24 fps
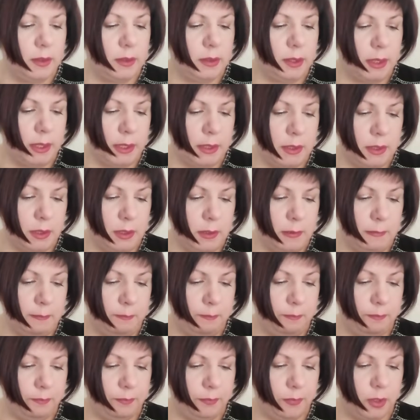Третье
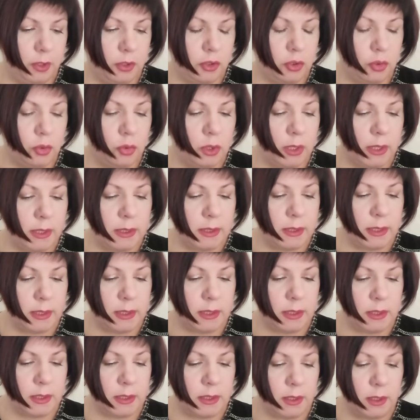что
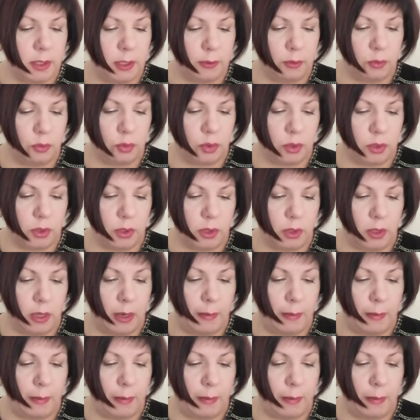касается статуса